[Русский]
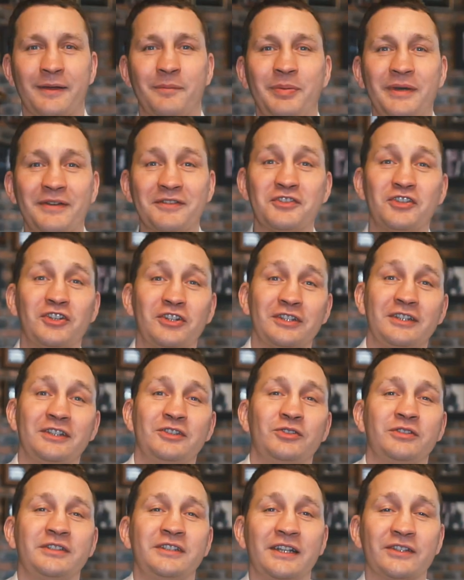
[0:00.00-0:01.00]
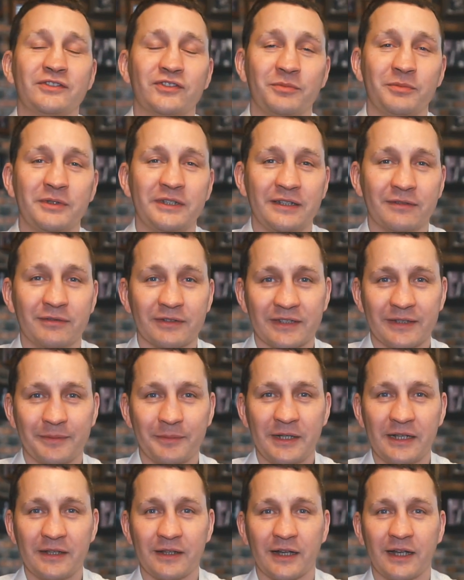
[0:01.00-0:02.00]
Привет, дорогие друзья, с вами Сева
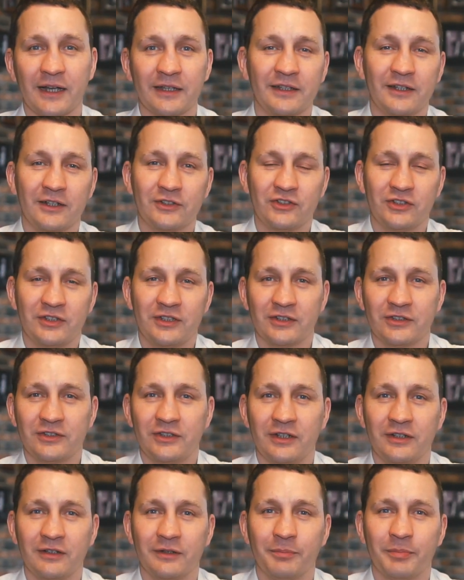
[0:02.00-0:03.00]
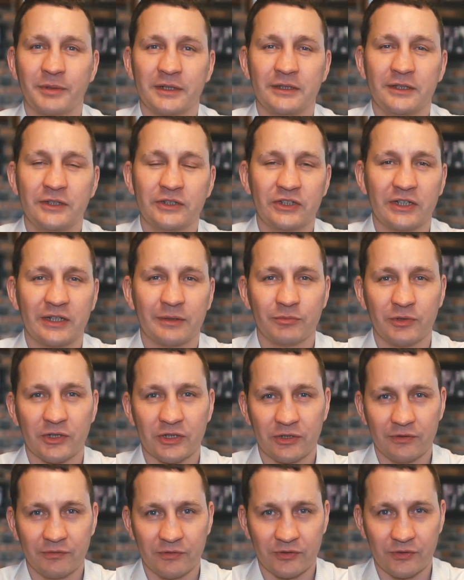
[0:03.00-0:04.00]
Сомелье на канале Джиггер Drink. Продолжаем
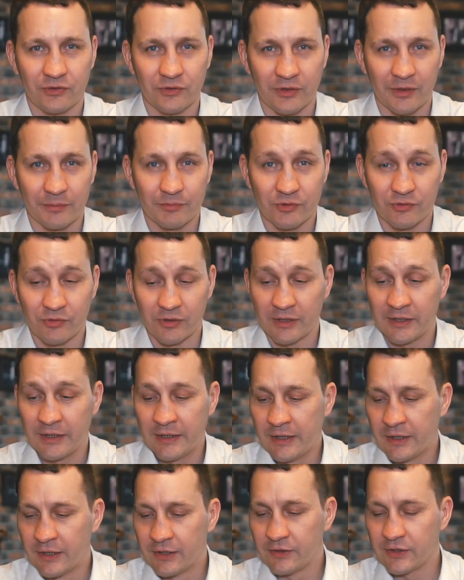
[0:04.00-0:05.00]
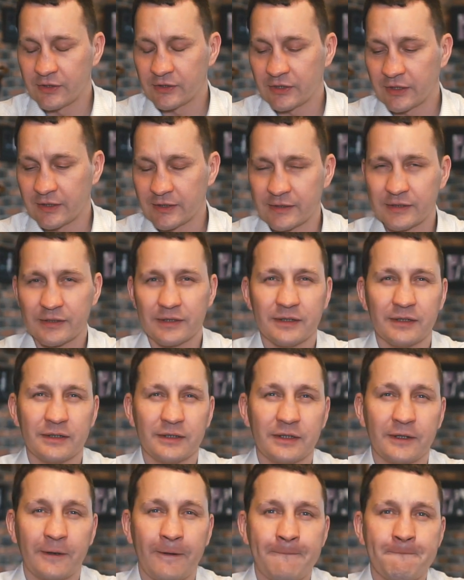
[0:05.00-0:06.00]
наши веселые обзоры. На этот раз
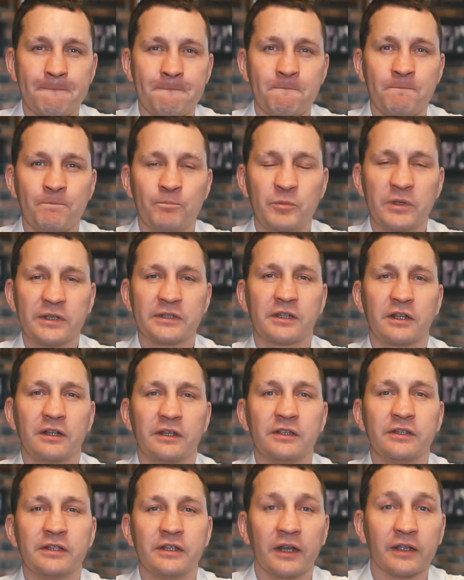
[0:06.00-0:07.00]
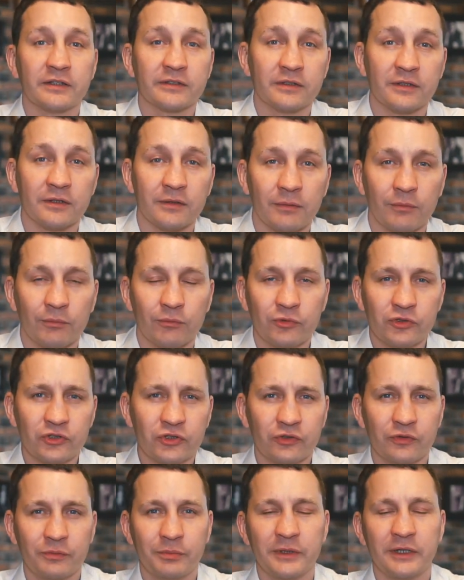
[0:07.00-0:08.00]
а, мне стало интересно,
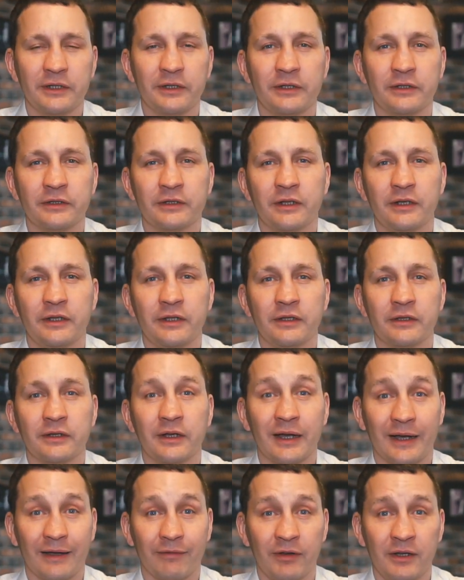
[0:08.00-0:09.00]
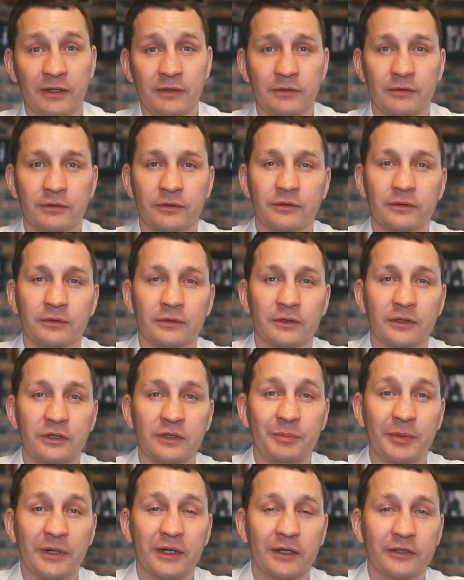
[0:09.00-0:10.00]
может быть ли кава а, и
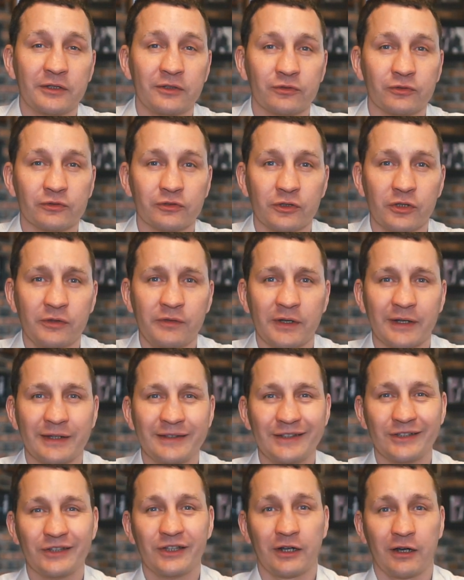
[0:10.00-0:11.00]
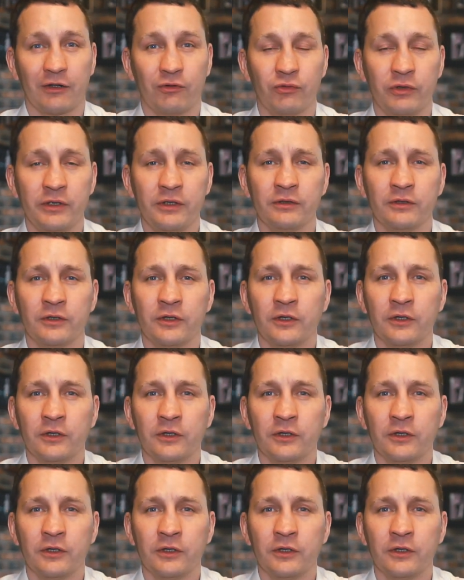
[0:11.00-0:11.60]
при каких условиях недорогой